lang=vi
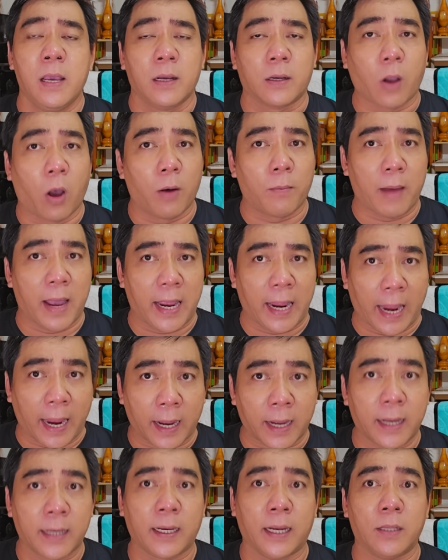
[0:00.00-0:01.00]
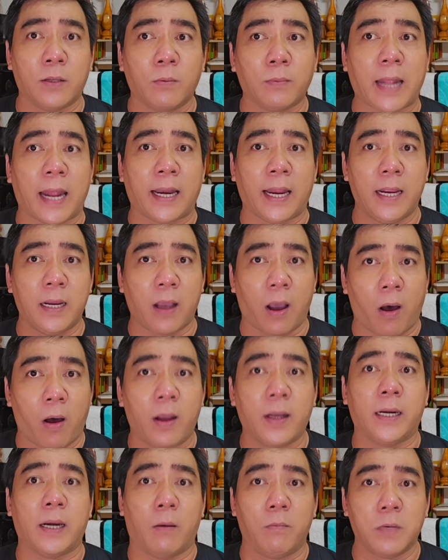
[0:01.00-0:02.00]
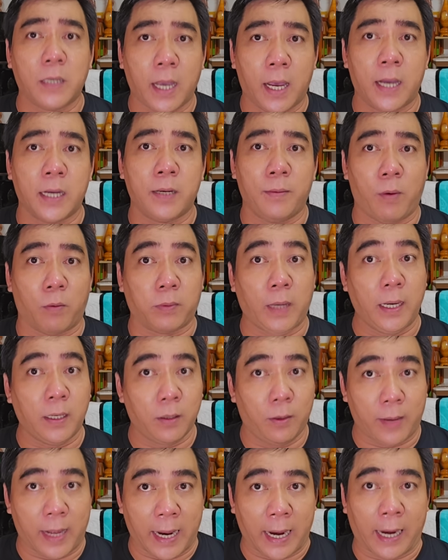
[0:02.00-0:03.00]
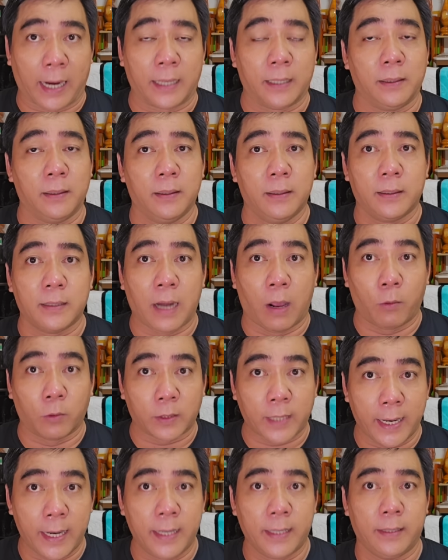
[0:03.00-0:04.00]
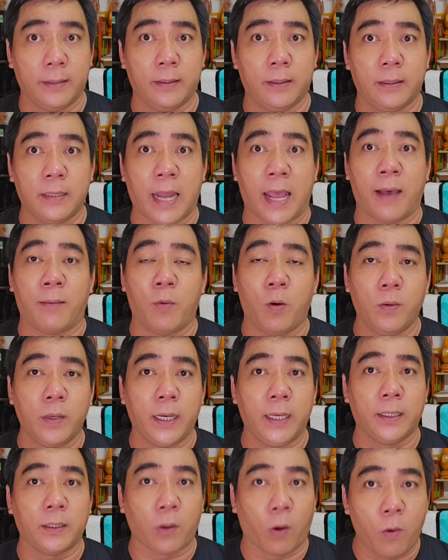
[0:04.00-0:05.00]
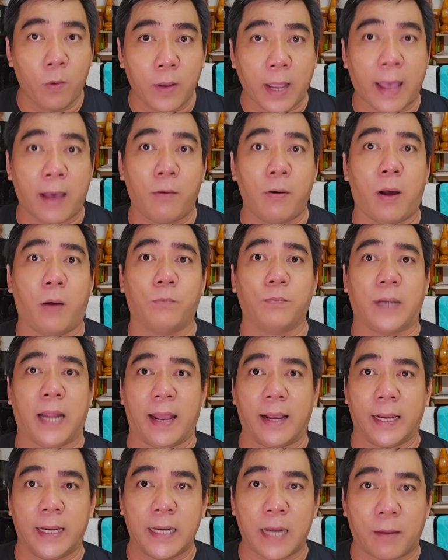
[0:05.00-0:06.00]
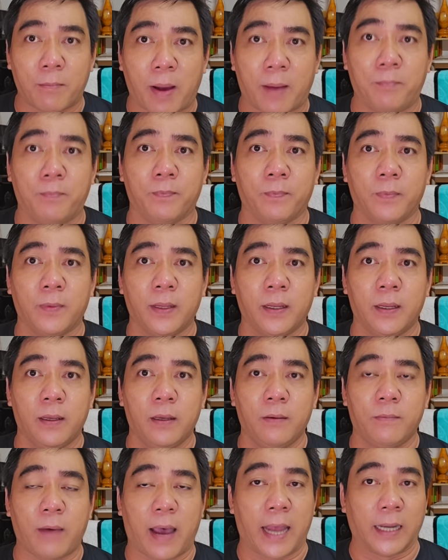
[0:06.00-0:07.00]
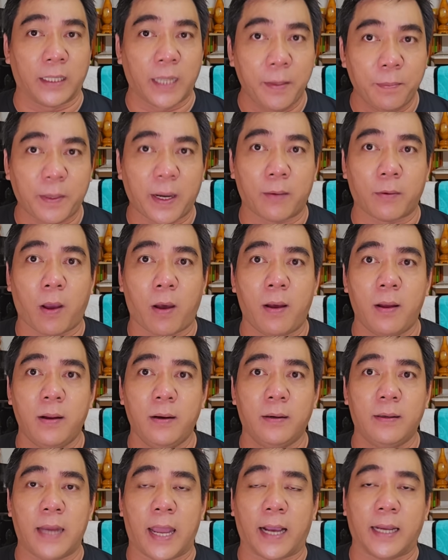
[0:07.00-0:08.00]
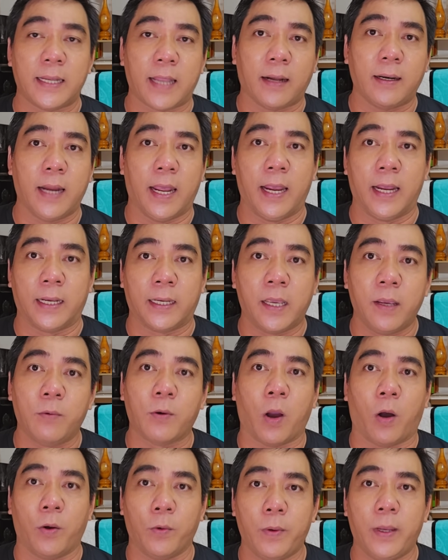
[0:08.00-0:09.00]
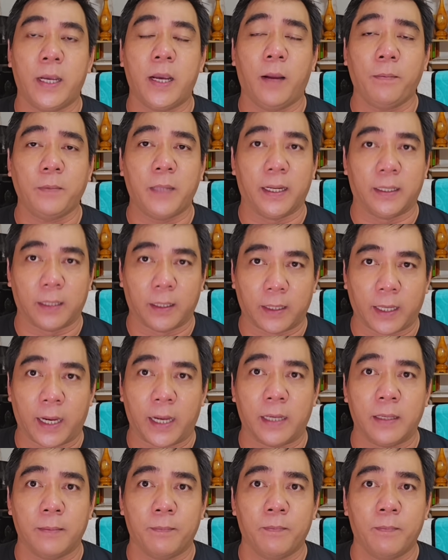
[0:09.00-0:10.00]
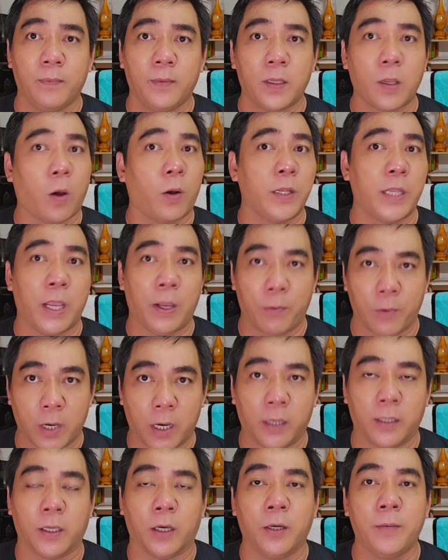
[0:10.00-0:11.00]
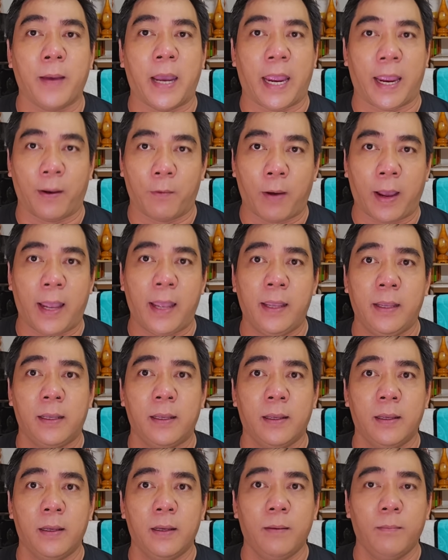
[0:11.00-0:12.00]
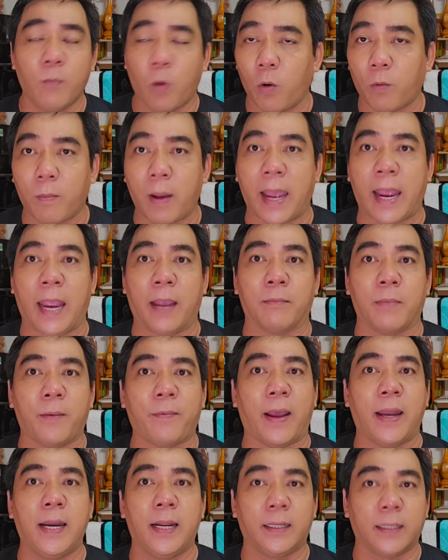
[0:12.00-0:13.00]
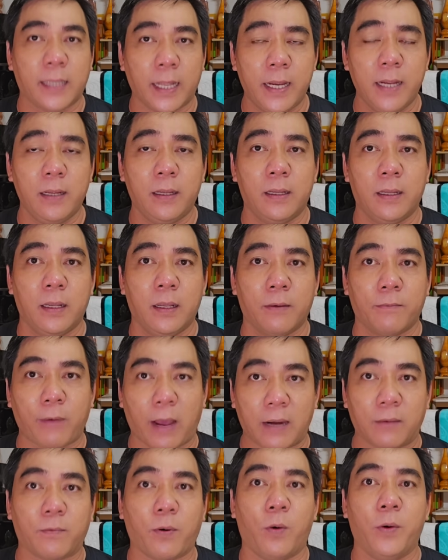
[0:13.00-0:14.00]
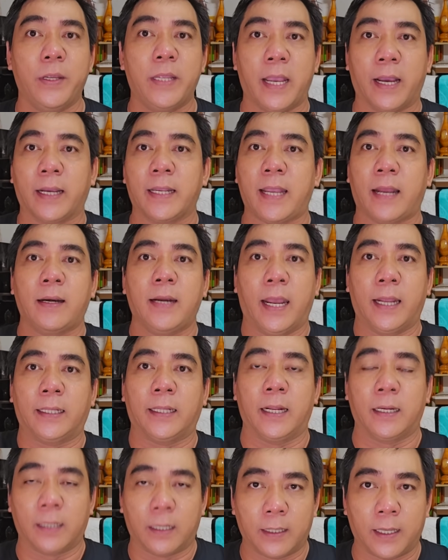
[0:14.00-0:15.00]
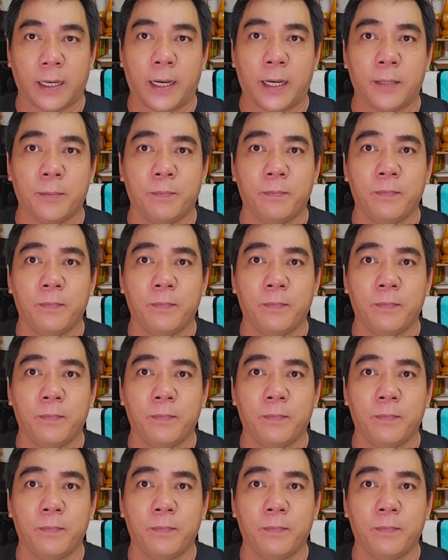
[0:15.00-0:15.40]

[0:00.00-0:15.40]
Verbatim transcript: còn bà Hằng đó thì chúng ta thấy rõ cái động cơ cái mục đích của bà Hằng đầu tiên là muốn đi tố cáo ông thằng Y Lan Bâm và tiếp theo đó là cái vấn đề kêu gọi quyên góp tiền từ thiện do nhiều người chửi bà Hằng quá buộc bà Hằng phải lên tiếng phanh phui về cái vấn đề tiền từ thiện